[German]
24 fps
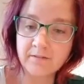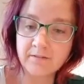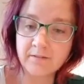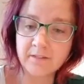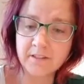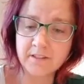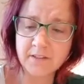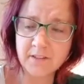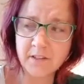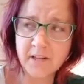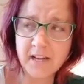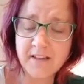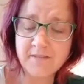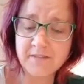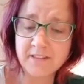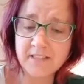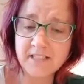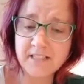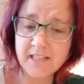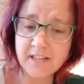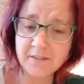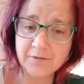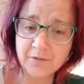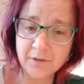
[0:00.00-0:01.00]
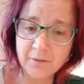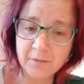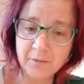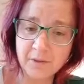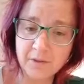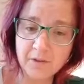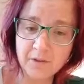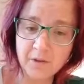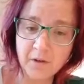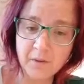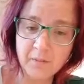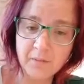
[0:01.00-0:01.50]
Wie soll er Wind davon
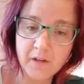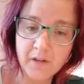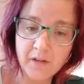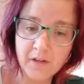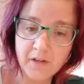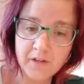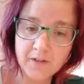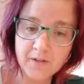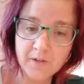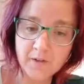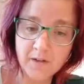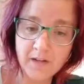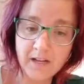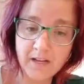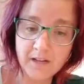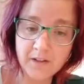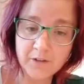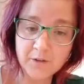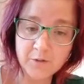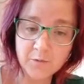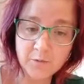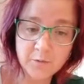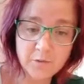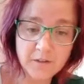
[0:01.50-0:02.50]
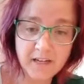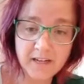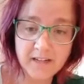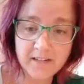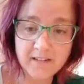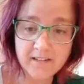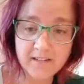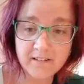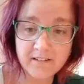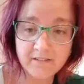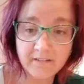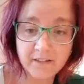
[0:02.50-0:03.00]
bekommen? Solange du
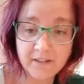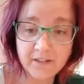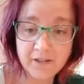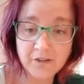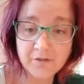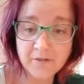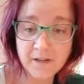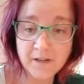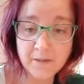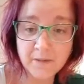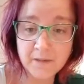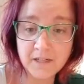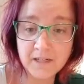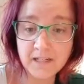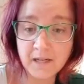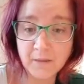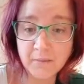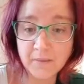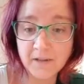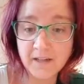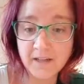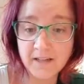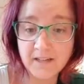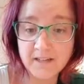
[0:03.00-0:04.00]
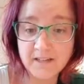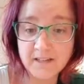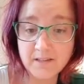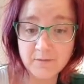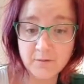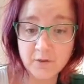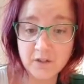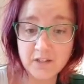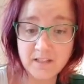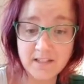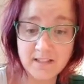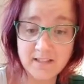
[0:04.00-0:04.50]
deine Waschweiberklappe hältst,
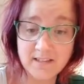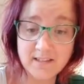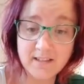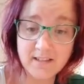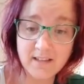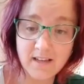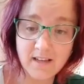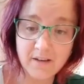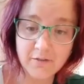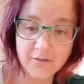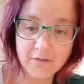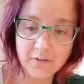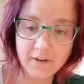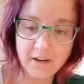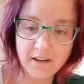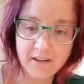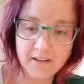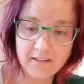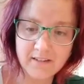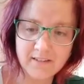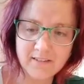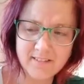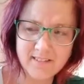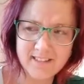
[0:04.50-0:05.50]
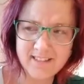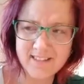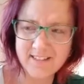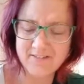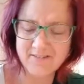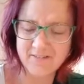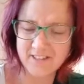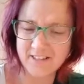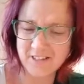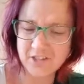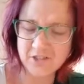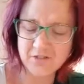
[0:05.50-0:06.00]
wird er es nie erfahren.
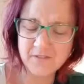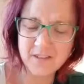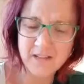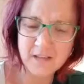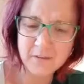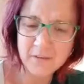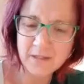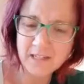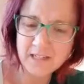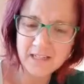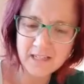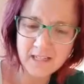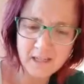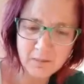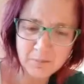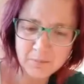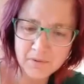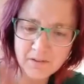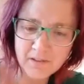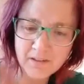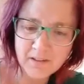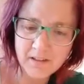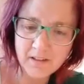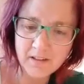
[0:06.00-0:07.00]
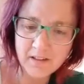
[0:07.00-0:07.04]
Waschweiberklappe?